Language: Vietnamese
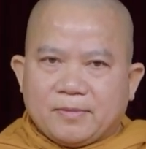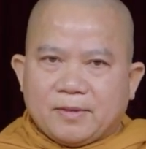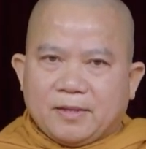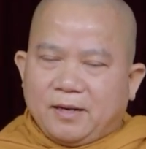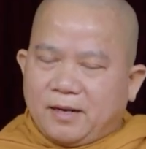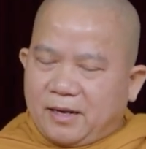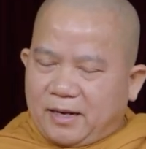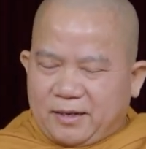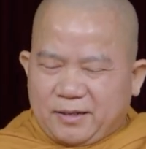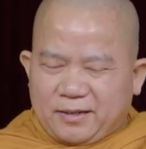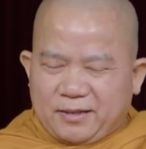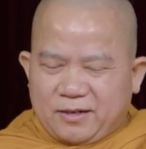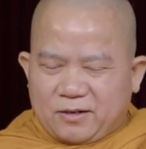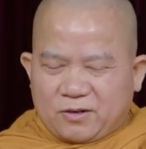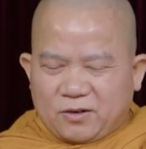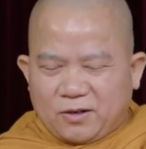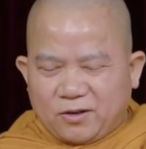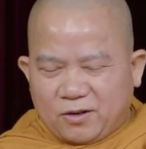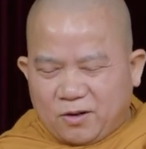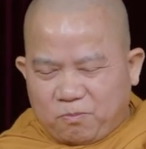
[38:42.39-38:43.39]
gần như
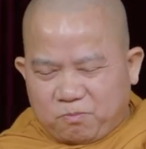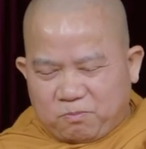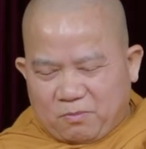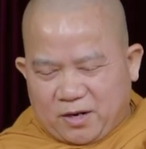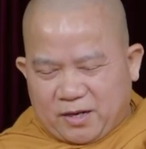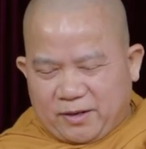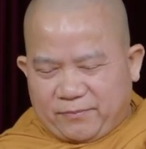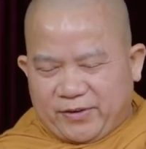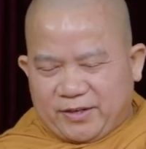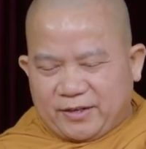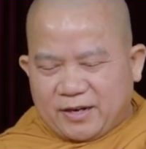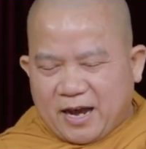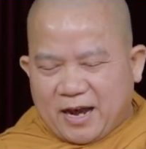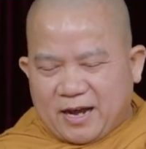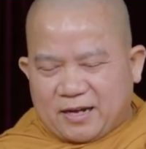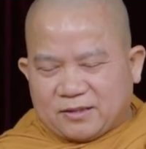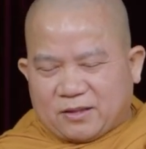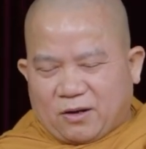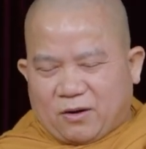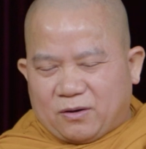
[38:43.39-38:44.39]
có lúc mà cái vị
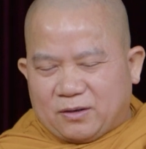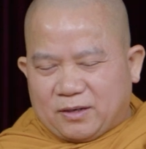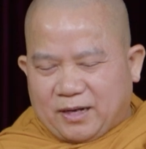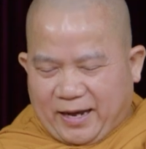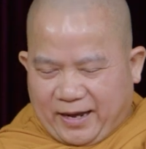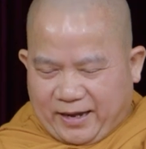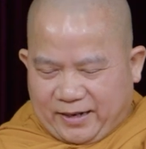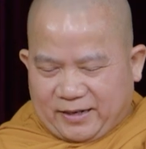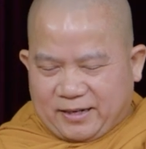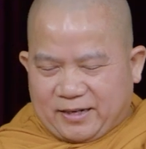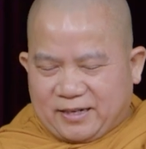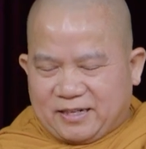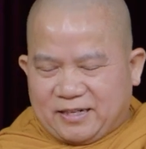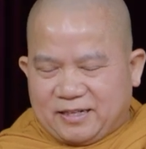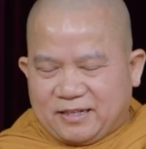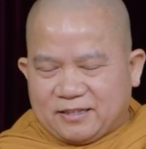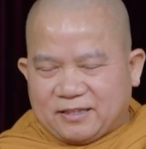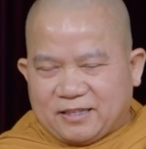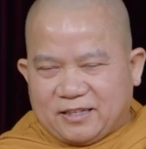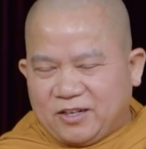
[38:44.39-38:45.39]
đang thọ lạc á
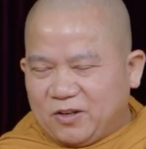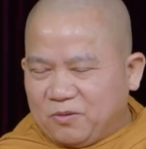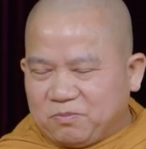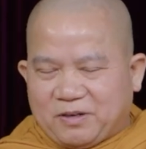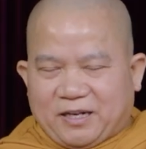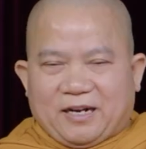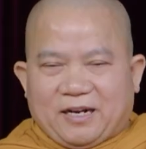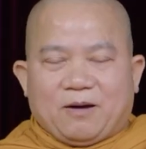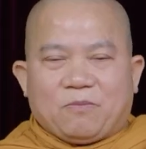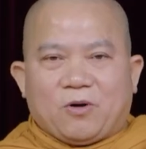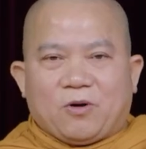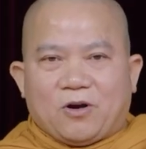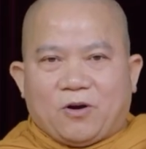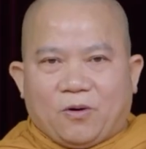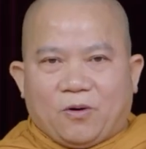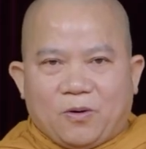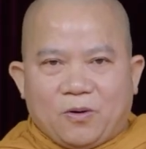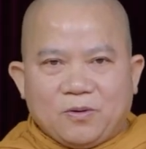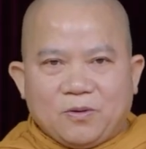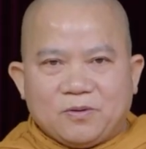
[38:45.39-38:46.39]
thì lúc này không có
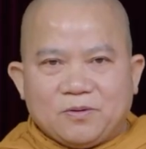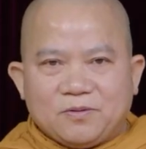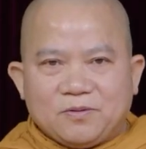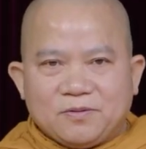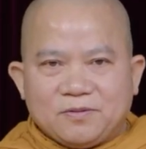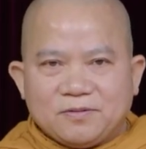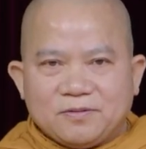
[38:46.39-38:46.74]
khổ